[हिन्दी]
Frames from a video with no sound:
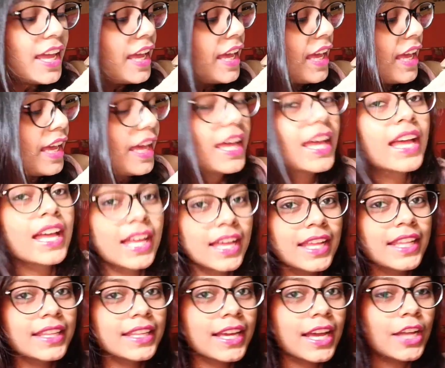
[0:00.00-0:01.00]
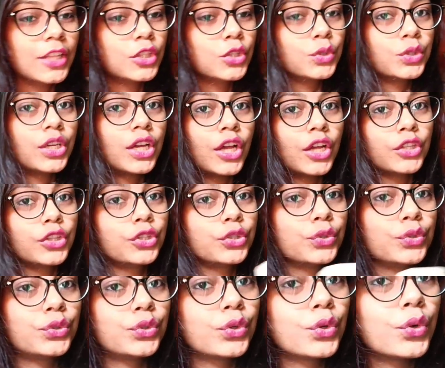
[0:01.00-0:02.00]
दिखाती हूँ दिखाती
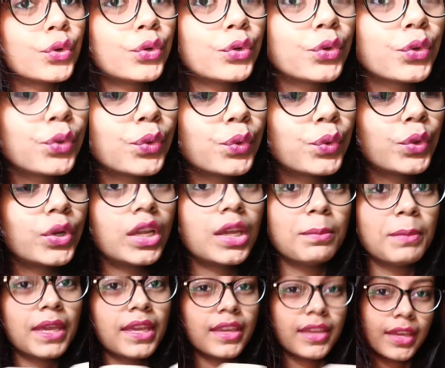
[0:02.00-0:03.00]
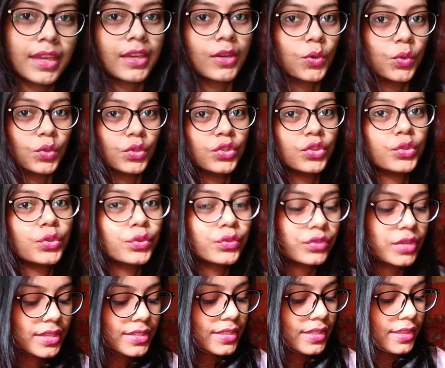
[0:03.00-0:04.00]
हूँ रुको रुको नहीं मैं यहीं घूमती
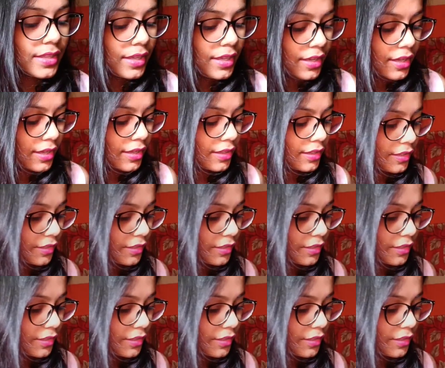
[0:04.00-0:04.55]
हूँ से दिखेगा